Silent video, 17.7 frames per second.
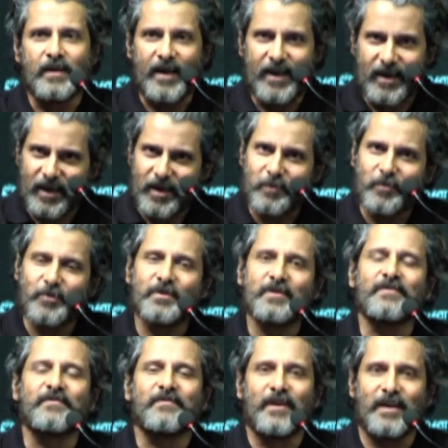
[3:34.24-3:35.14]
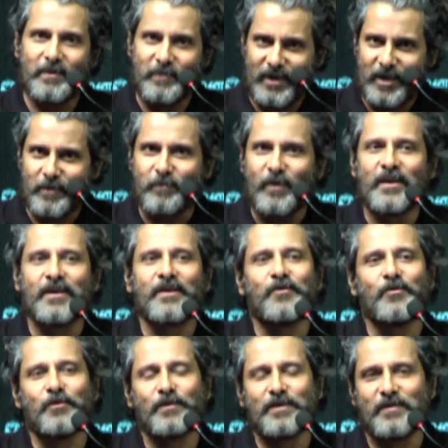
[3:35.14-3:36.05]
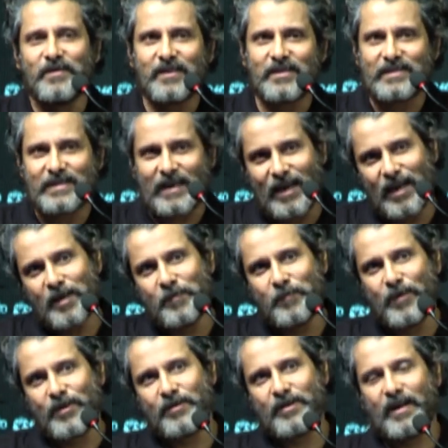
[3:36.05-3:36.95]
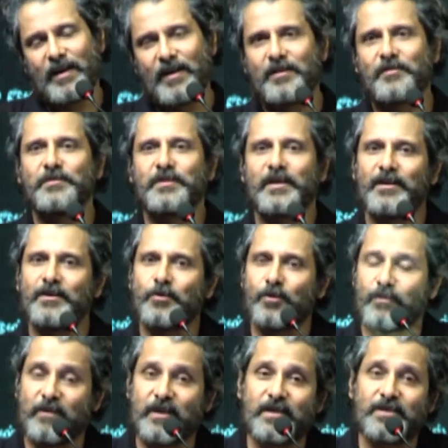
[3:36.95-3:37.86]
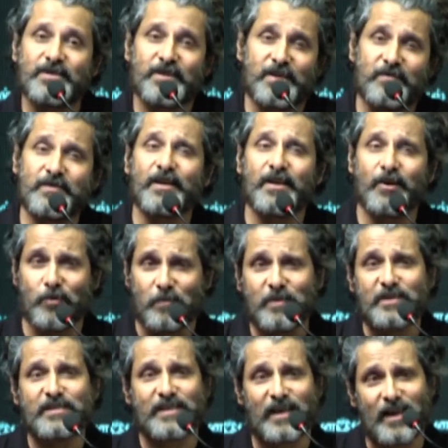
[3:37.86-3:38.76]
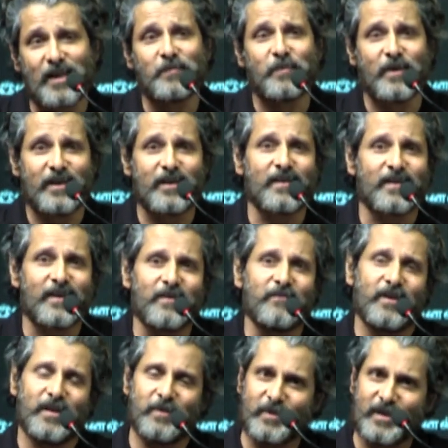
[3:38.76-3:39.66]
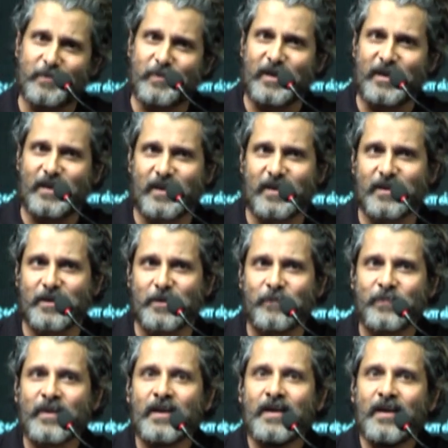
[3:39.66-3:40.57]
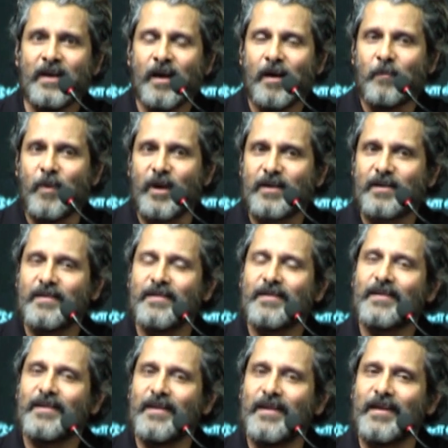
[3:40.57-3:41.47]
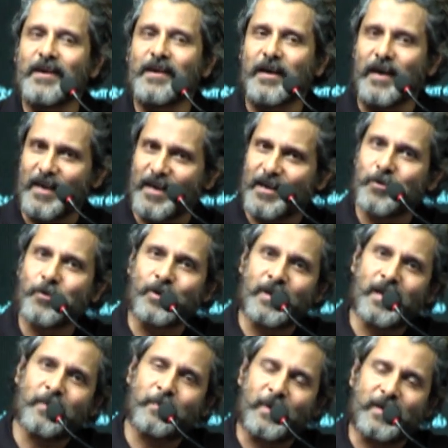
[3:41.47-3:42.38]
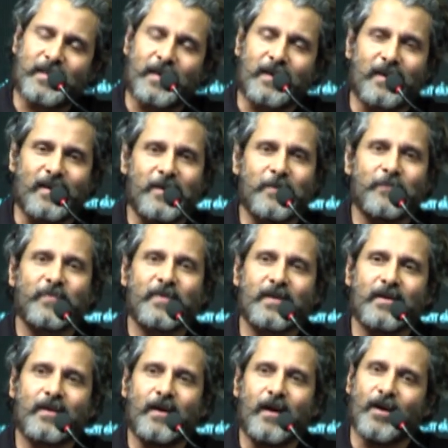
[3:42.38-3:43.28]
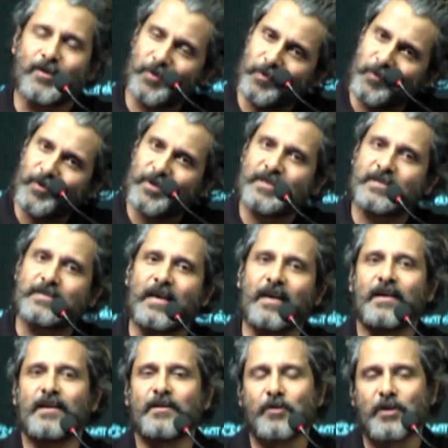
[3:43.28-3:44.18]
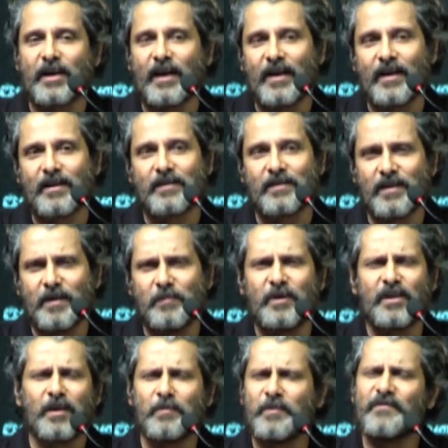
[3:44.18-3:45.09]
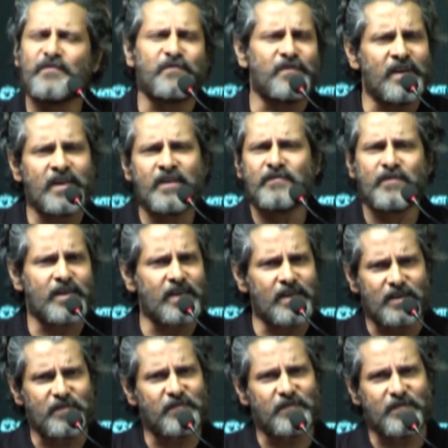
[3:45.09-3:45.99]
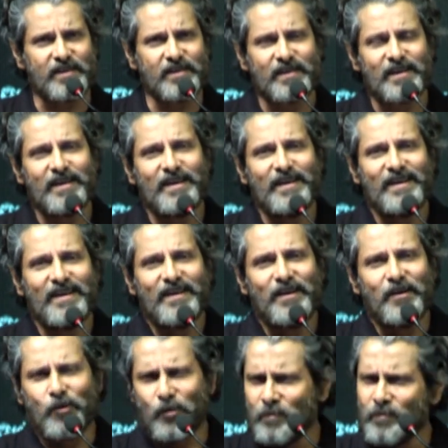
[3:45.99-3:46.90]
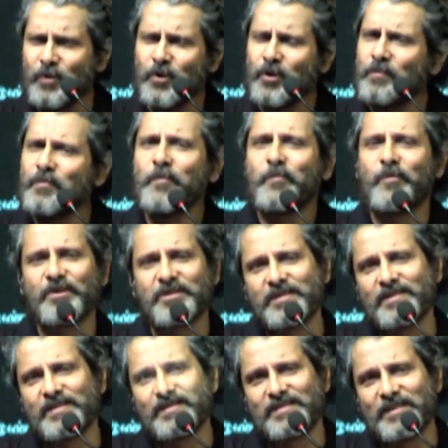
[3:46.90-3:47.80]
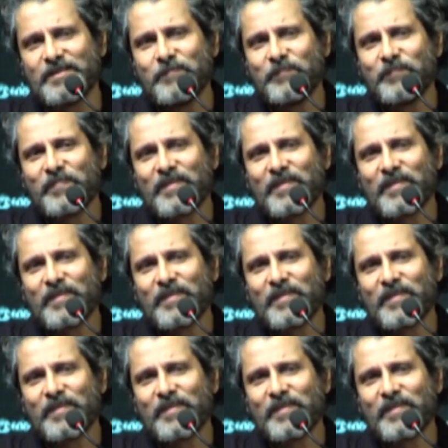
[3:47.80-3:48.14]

நடிக்கிற போது வேறு மாதிரி பண்ணணும் இதை எதாவது ஸ்டைலாக பண்ணணும் எல்லாருக்கும் தெரியும் துருவ நட்சத்திரம் வந்து நான் ரொம்ப ஸ்டைலாக பண்ணியிருக்கேன் வேறு மாதிரி பண்ணியிருக்கேன்ட்டு பட் நீங்கள் கடாரம் கொண்டா பார்த்தீங்கன்னா அதுவும் ஒரு ஸ்டைலான ஒரு கேரக்டர் தான் பட் இல் பி வெரி வெரி டிஃப்ரெண்ட் ரொம்ப ரொம்ப பிடிச்சிருந்துச்சி